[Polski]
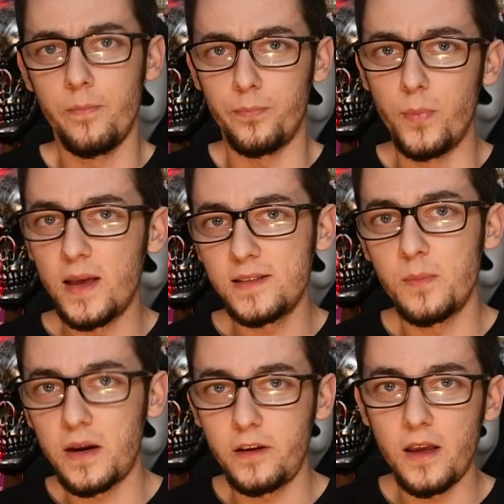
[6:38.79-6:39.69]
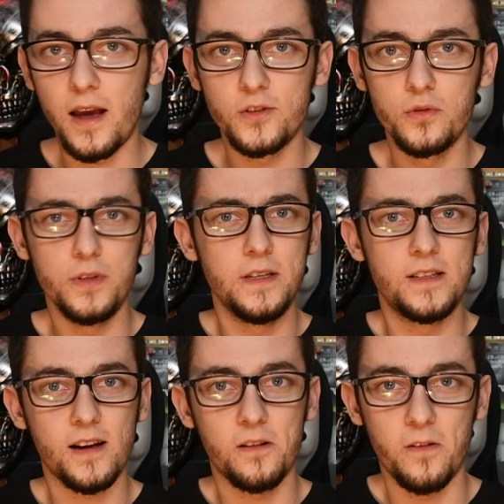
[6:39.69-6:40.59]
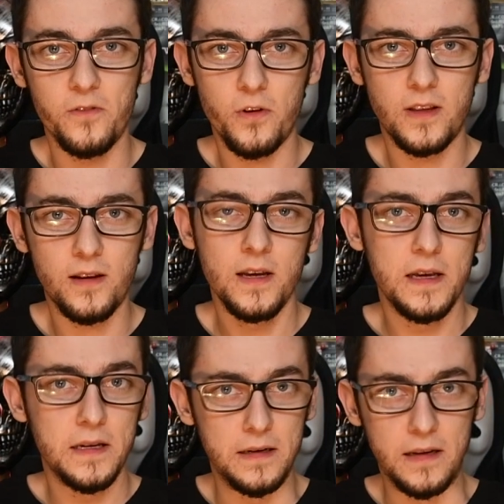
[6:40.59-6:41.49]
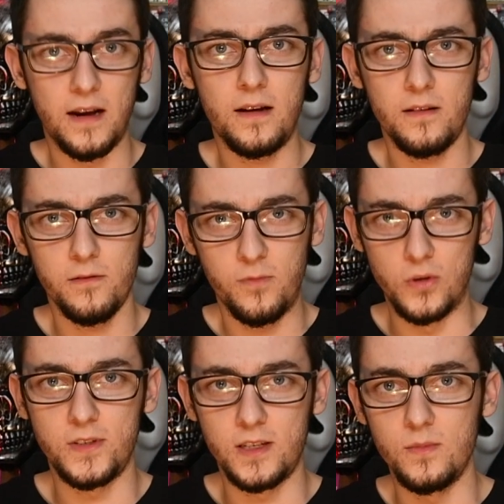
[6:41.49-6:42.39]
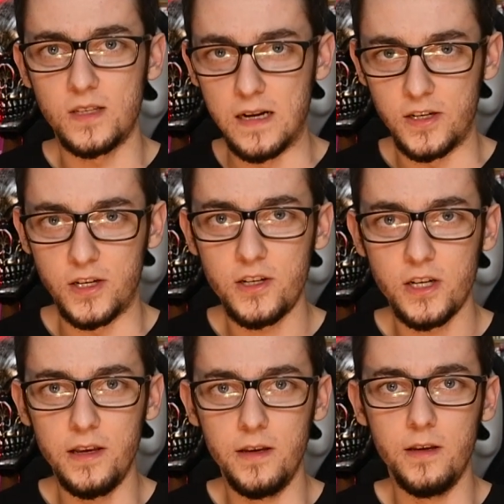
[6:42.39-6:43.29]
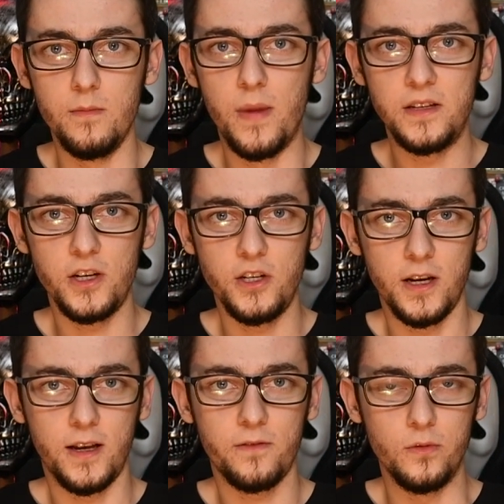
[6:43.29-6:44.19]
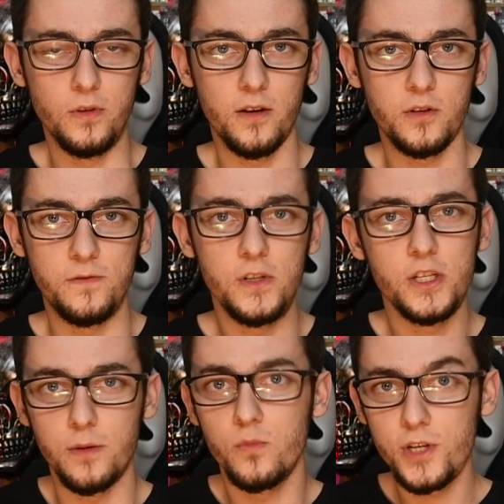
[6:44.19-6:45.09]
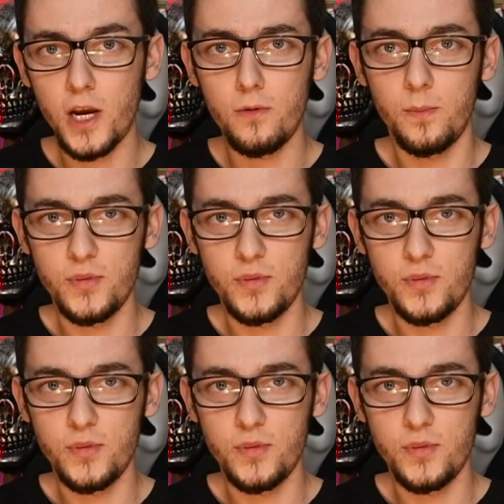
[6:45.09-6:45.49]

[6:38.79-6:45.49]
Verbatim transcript: bez makijażu i zakrwawiona gra w polskim slasherze i będzie się krew tutaj oczywiście musiała